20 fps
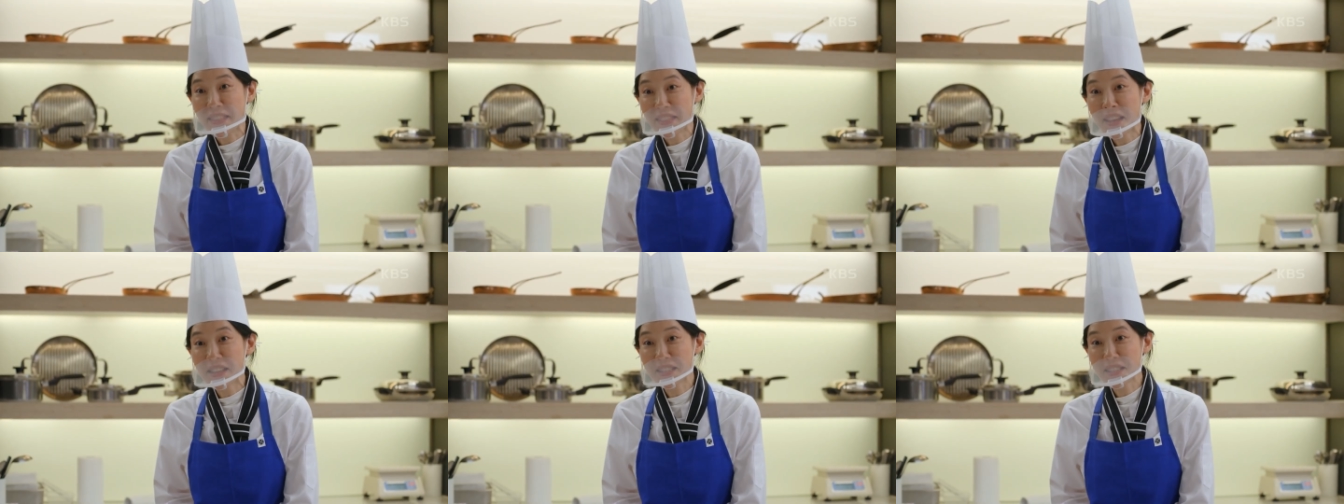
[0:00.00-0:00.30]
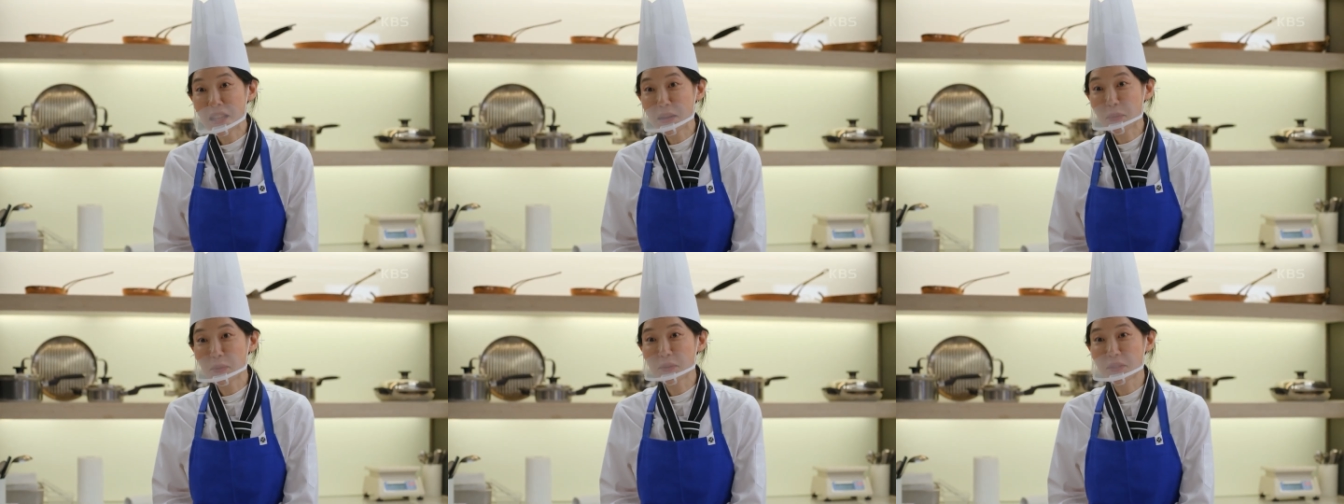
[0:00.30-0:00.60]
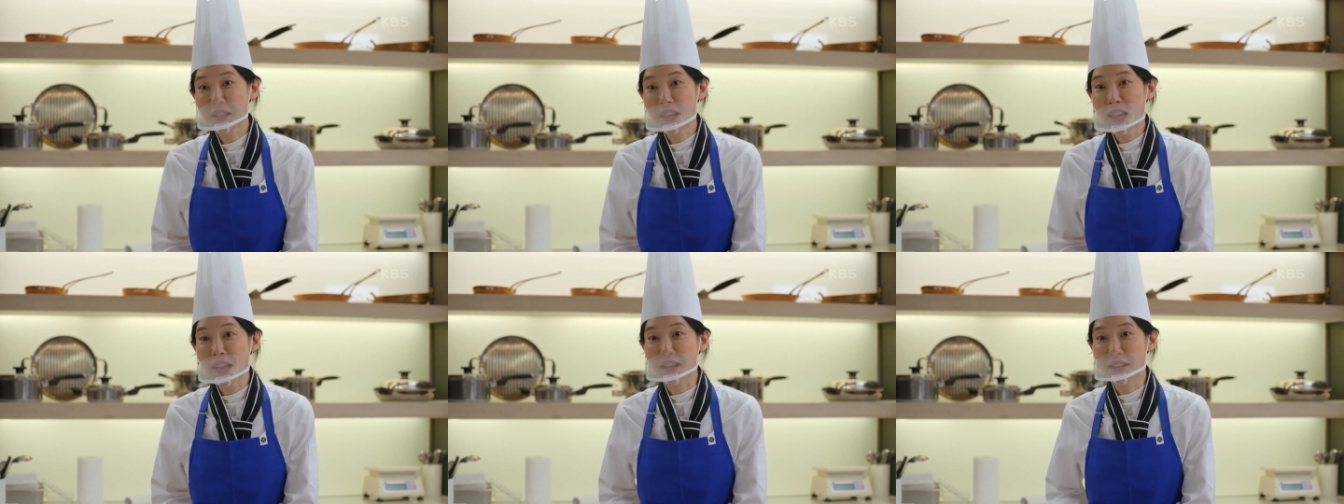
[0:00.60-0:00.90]
나시나
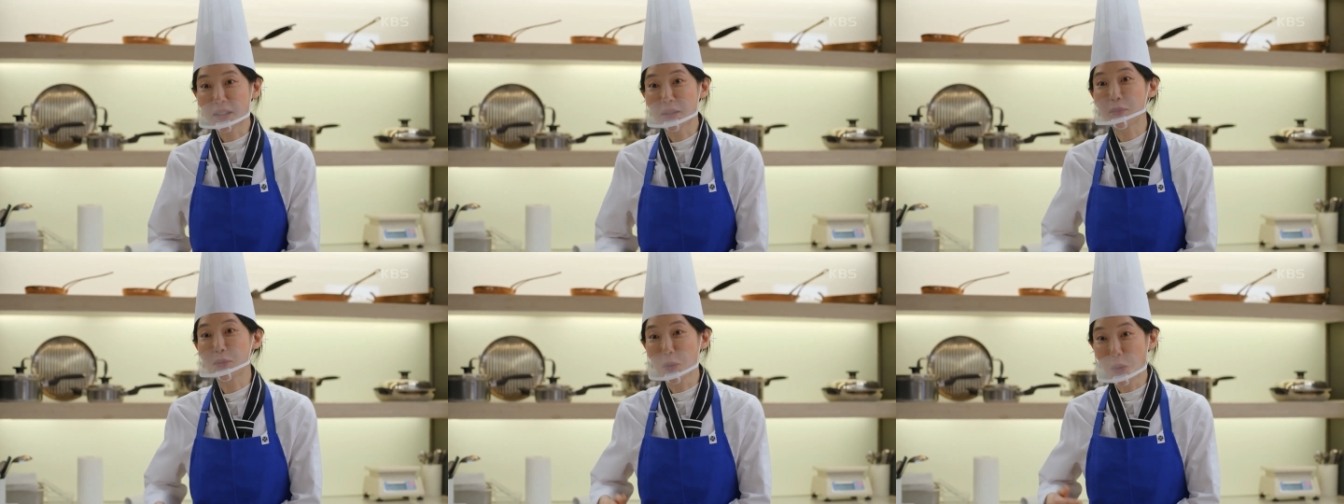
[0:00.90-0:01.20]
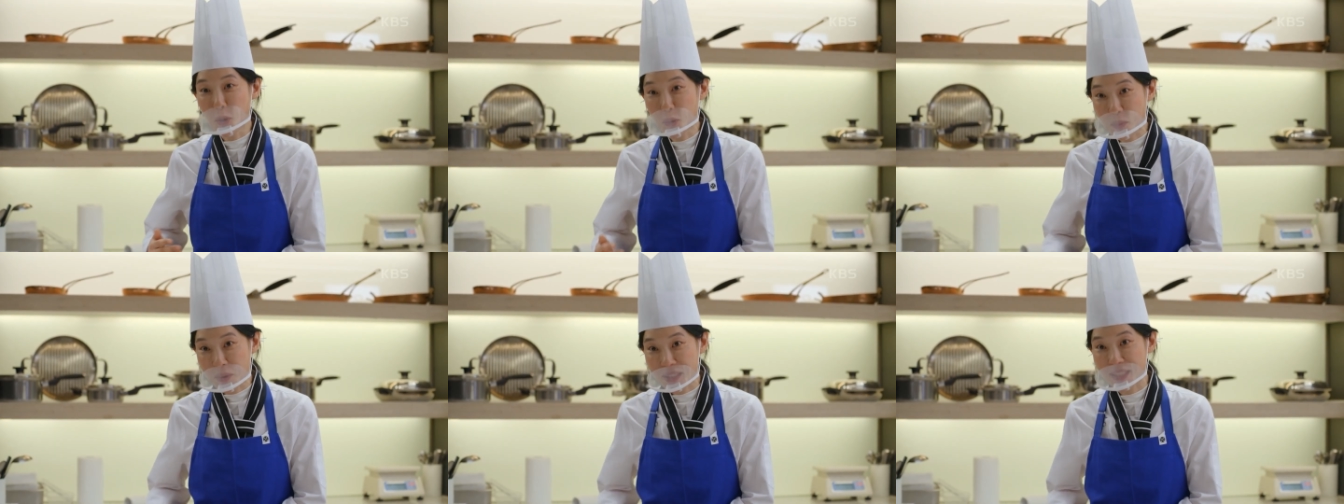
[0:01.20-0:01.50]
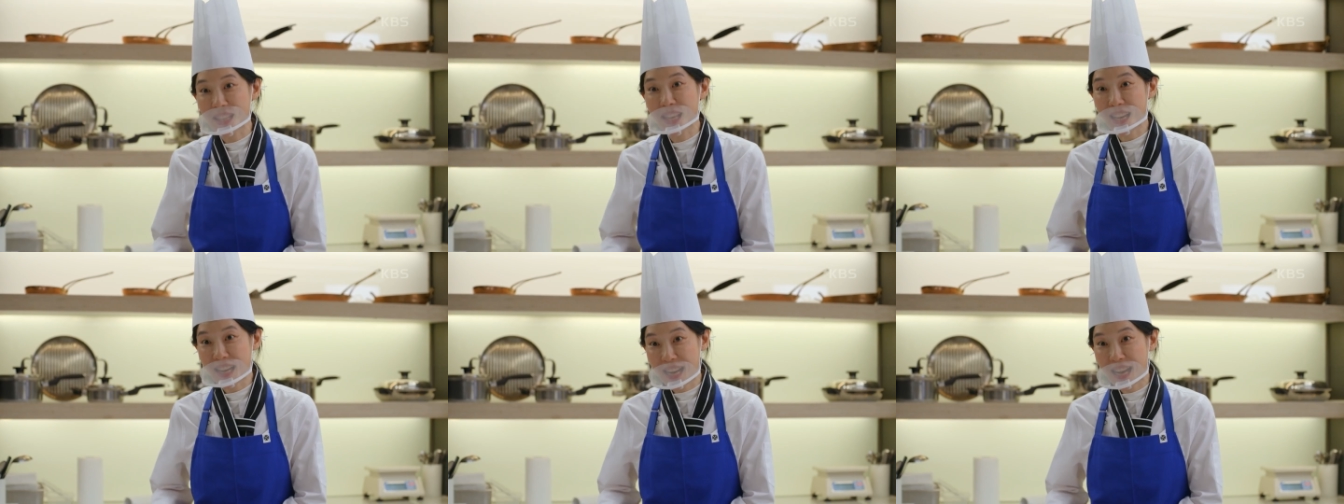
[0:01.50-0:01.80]
본데 그럼 조금
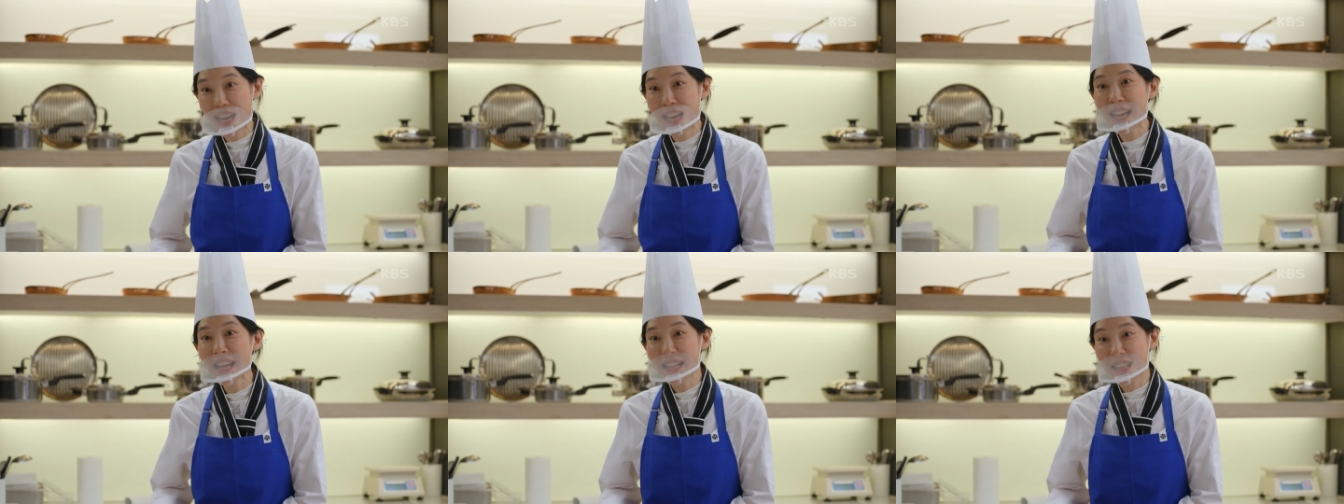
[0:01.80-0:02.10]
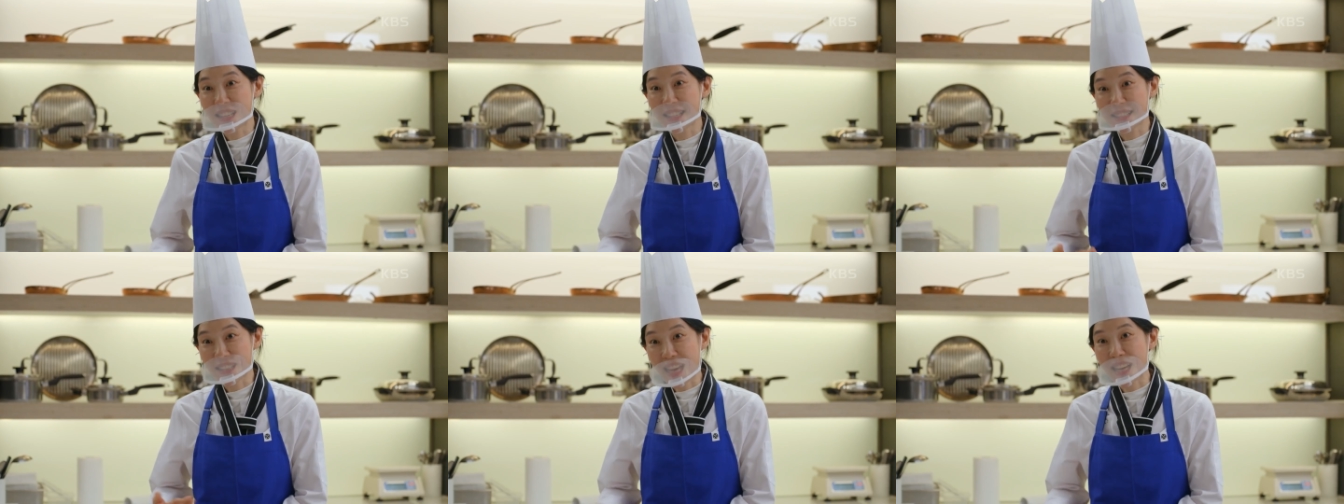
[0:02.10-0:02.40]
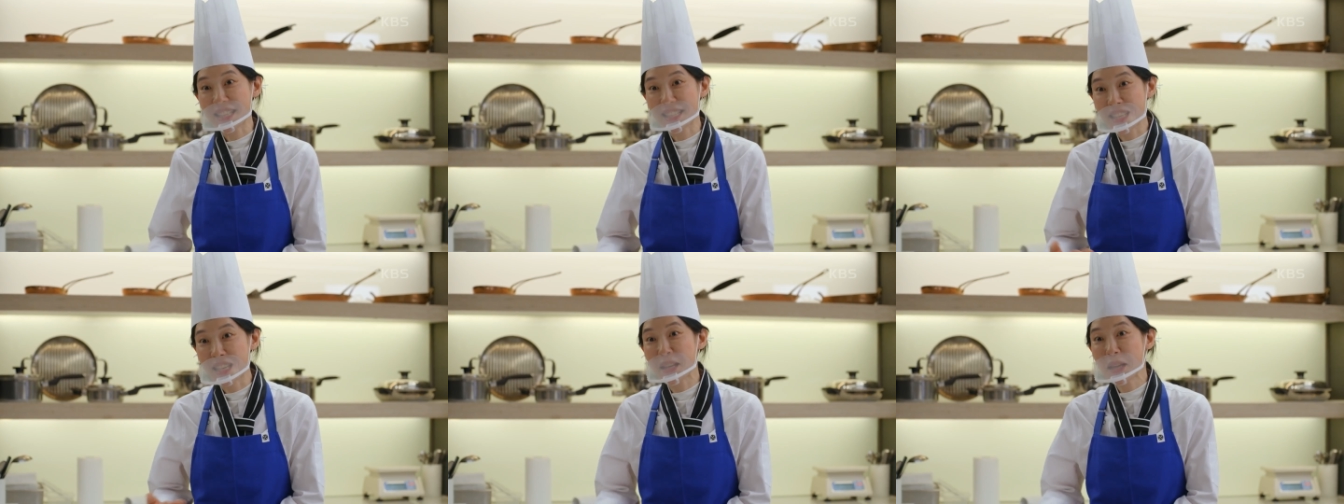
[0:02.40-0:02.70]
있다가 어,
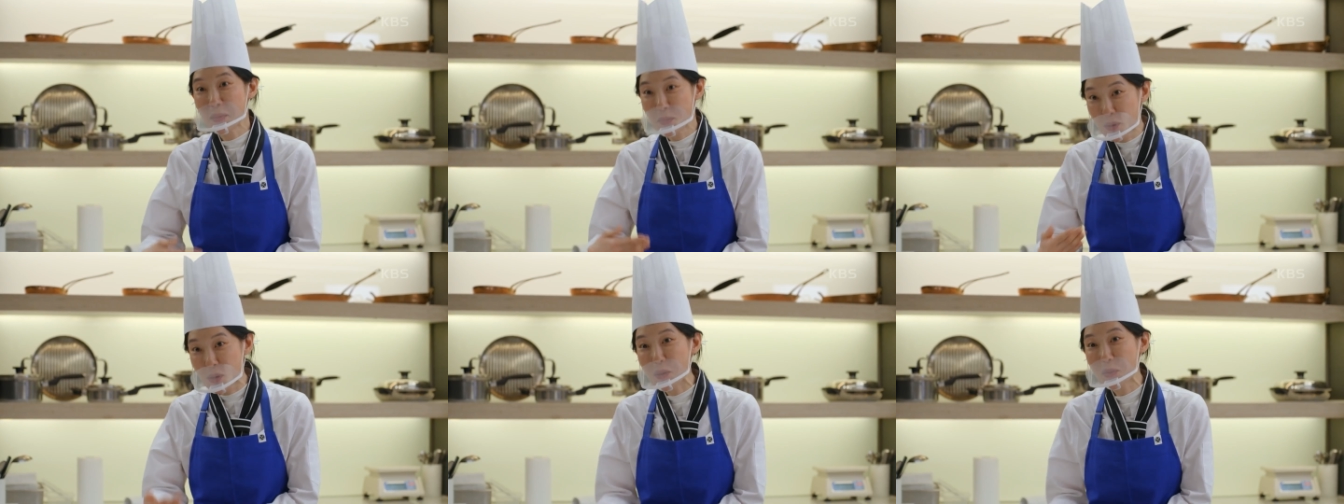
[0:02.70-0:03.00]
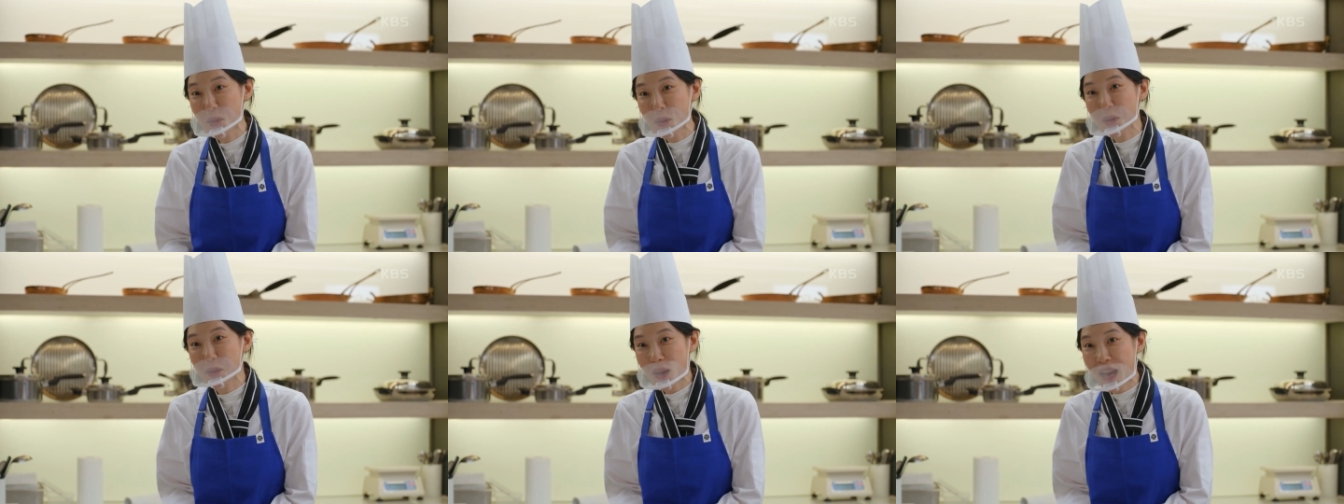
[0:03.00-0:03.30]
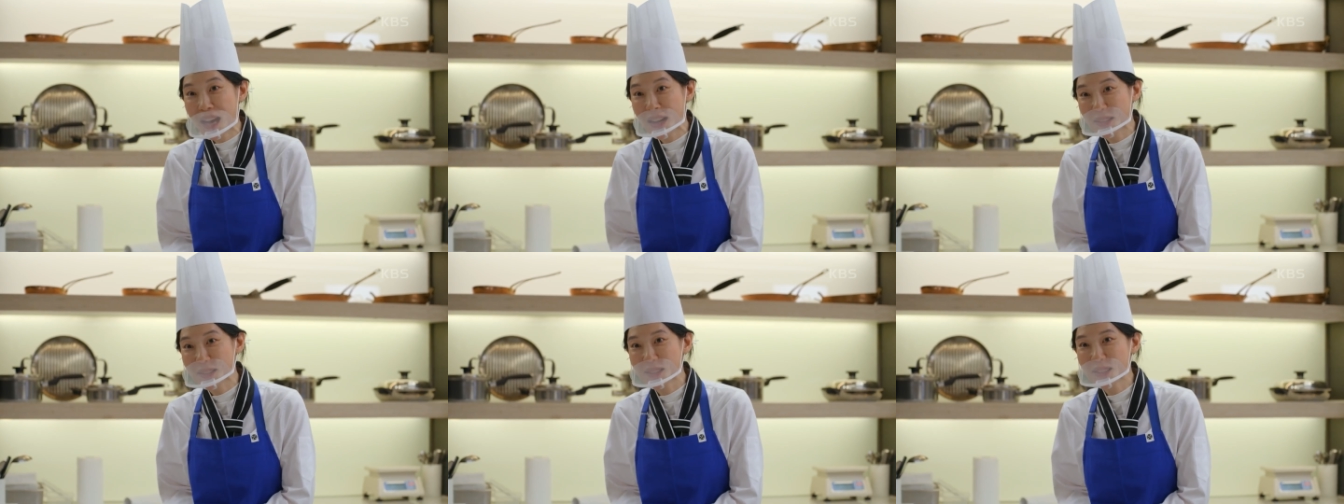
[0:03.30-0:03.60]
다시 물어보기로
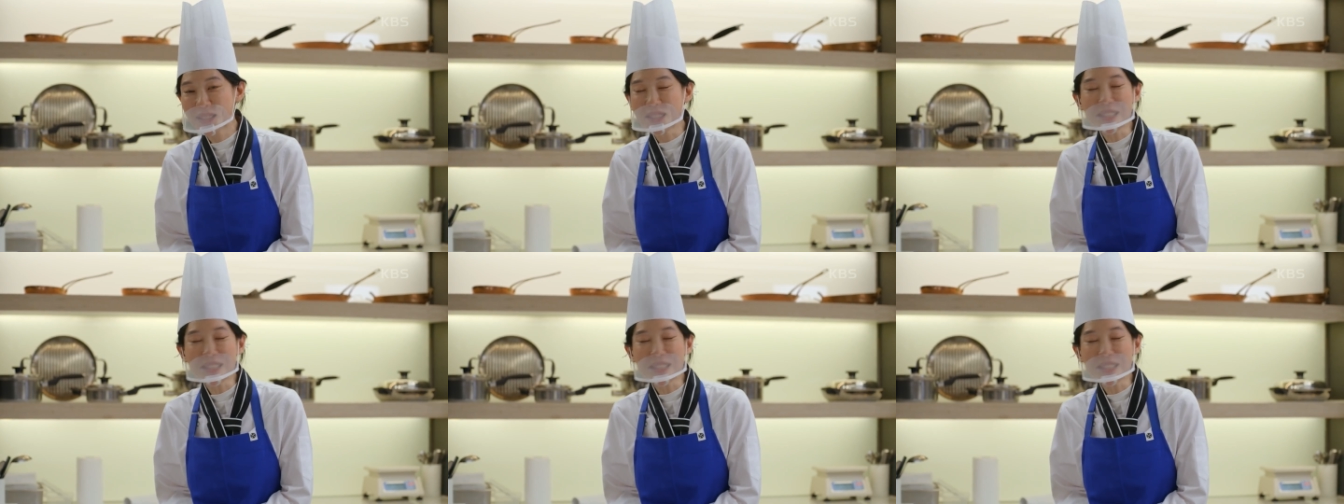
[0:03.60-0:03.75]
하고